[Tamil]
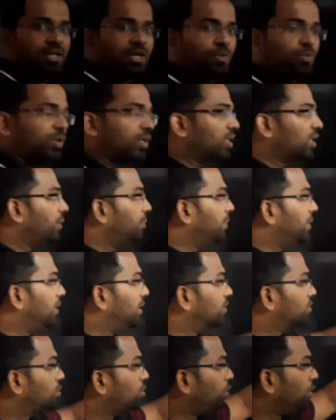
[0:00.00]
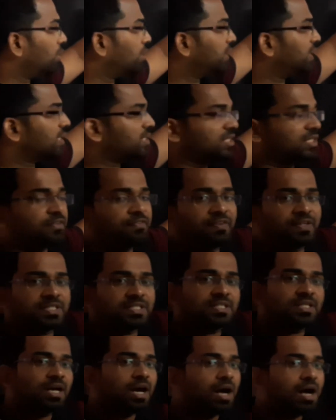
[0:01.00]
அவங்களுக்கு நம்ம ஸ்லோ லேர்னர்ஸ்க்கு
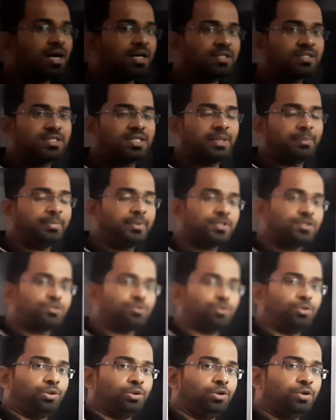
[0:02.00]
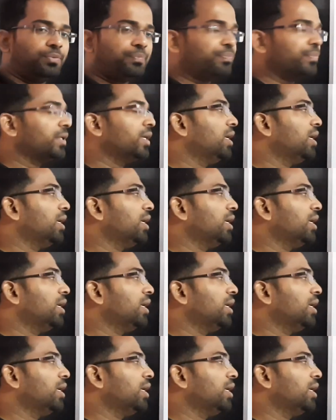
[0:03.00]
ஃபஸ்ட்டு ஆறு சாப்டர்ஸ் சொன்னோம்